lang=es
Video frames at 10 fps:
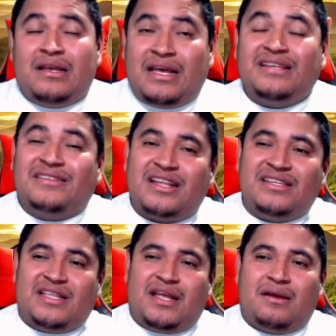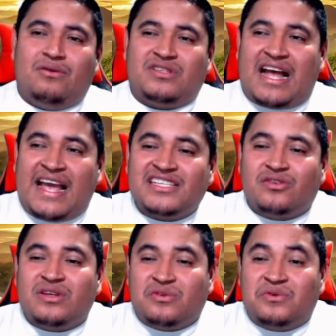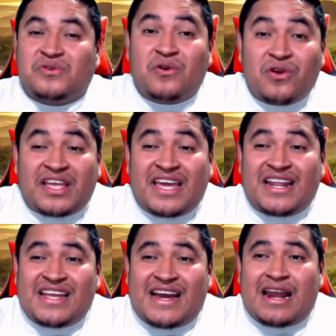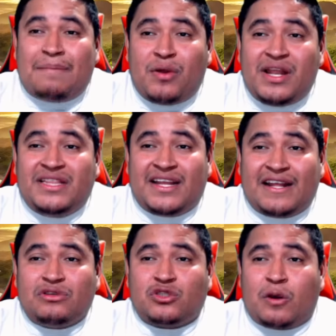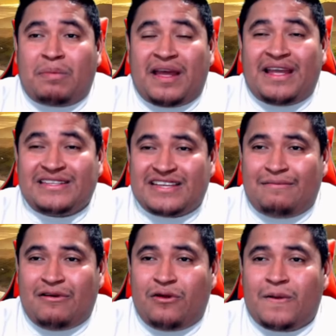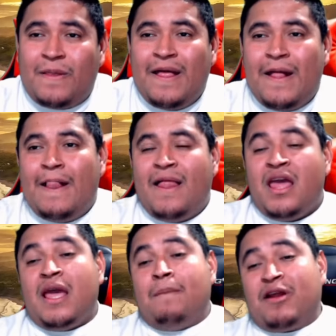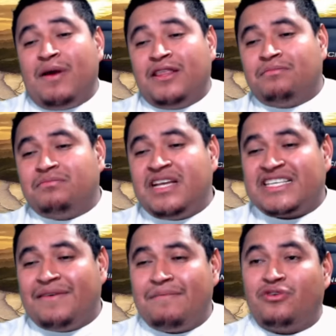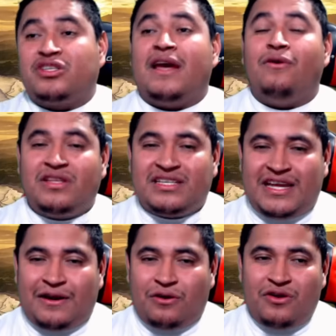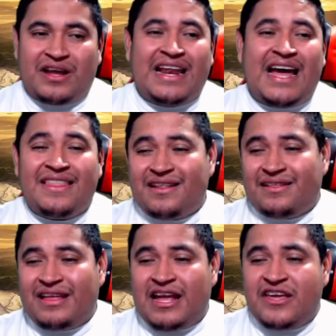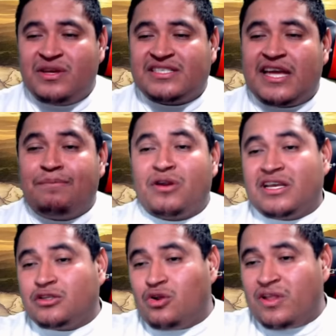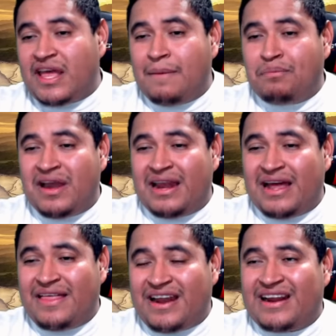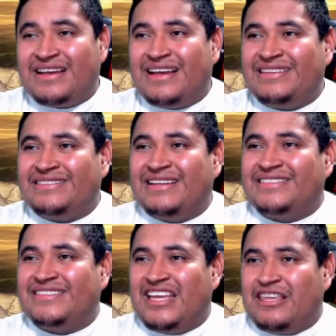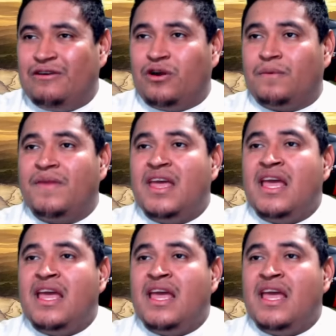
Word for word: es triste. O sea, esos son, los que quieren llegar a la política en nuestro país, El Salvador. Pero bueno, ya sabemos qué ondas, qué rollo. Que ladre de la USA porque solo de allá puede ladrar este señor.